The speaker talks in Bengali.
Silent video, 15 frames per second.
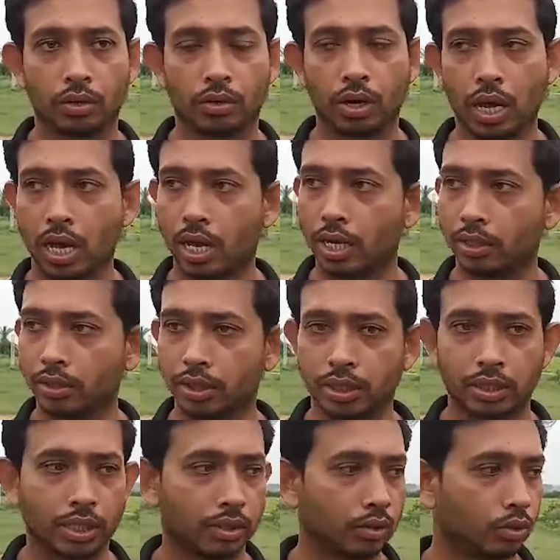ওরা
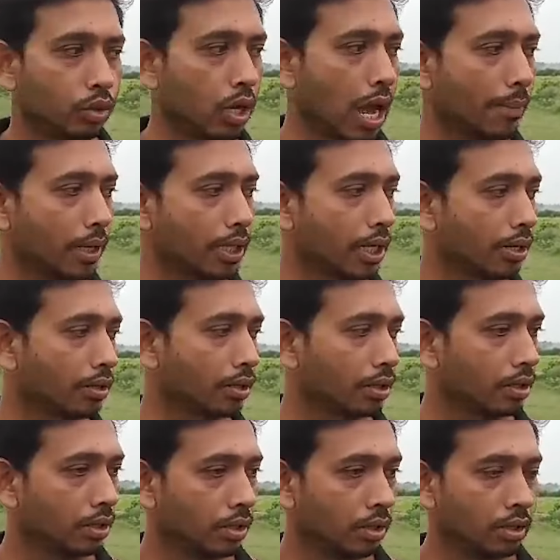আমাদের
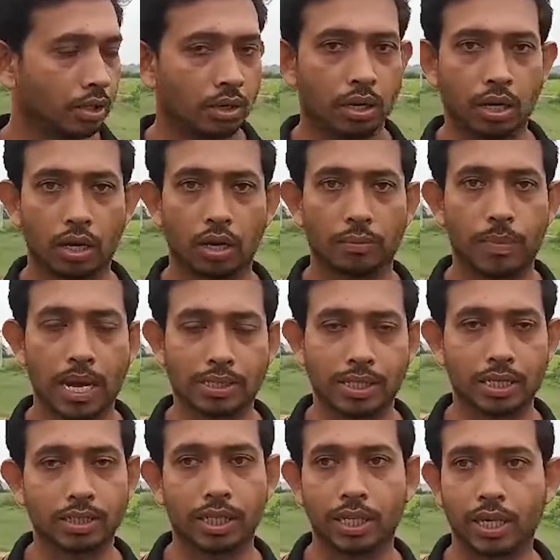পাঁচটা
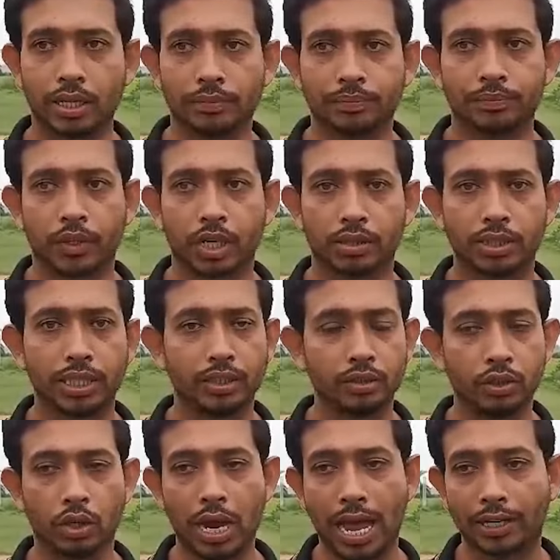ছেলে
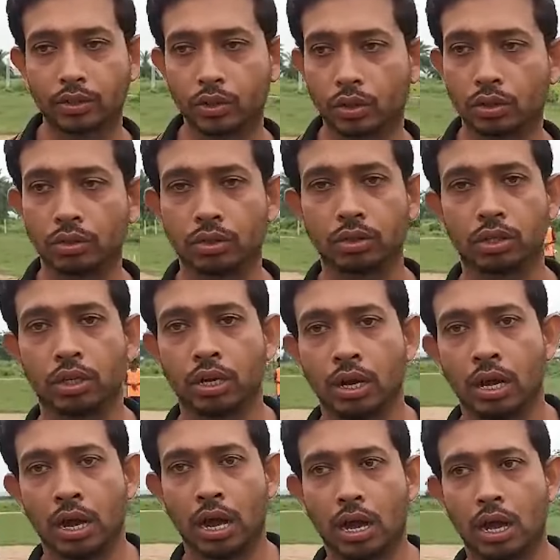তিনজন একজন
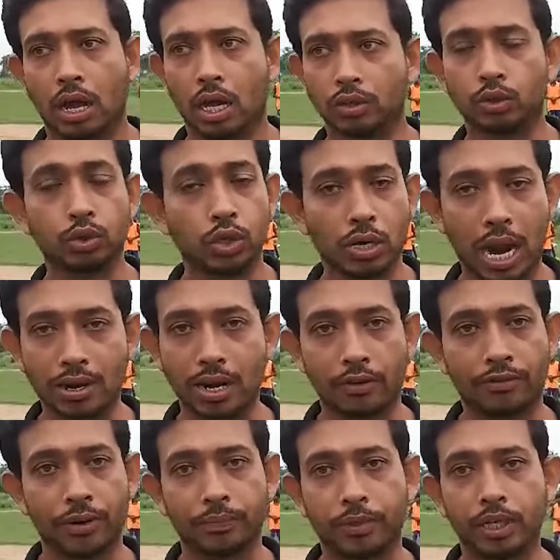দুজন আন্ডার
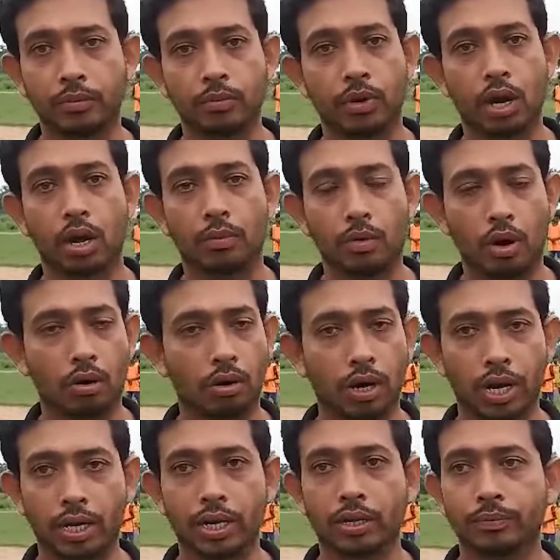ফিফটিন
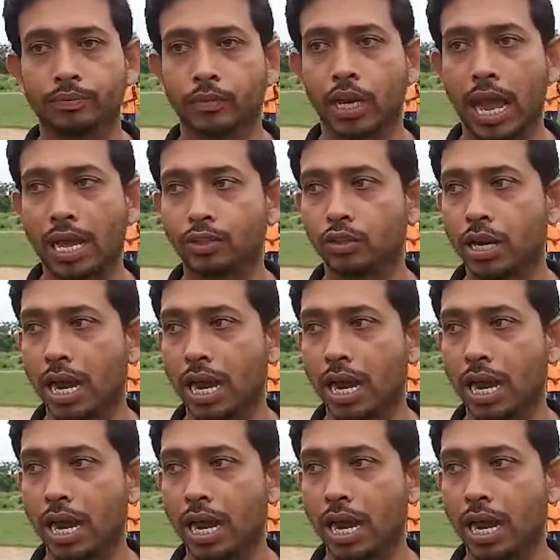মহাওয়ার্ডানে একজন